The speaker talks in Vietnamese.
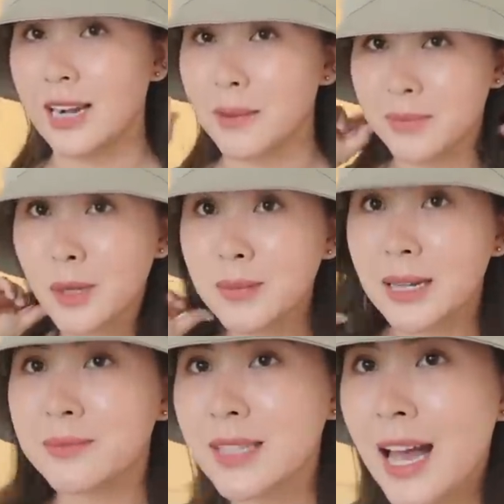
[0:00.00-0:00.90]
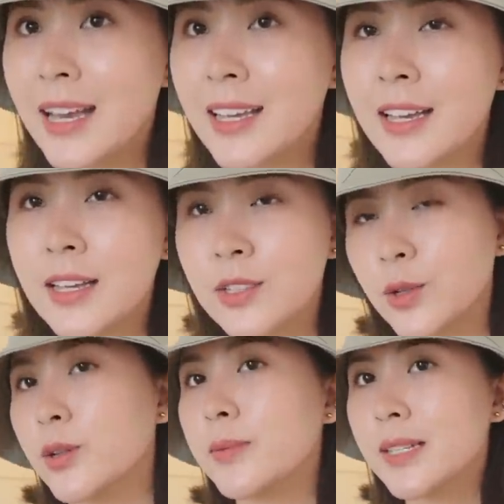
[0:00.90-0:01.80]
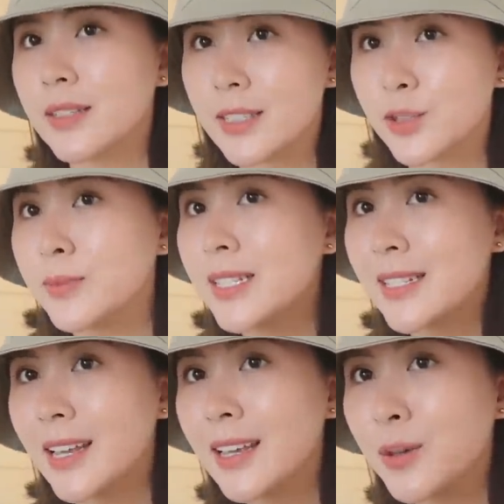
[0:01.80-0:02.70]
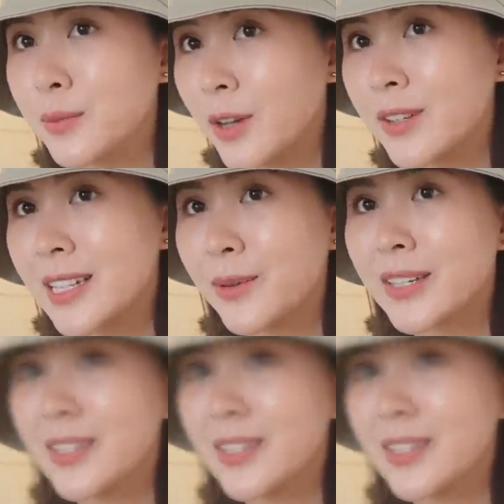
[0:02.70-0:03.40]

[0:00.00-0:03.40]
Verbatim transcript: làm tóc làm tai rồi bây giờ thì chúng mình sẽ cùng nhau đi ra ngoài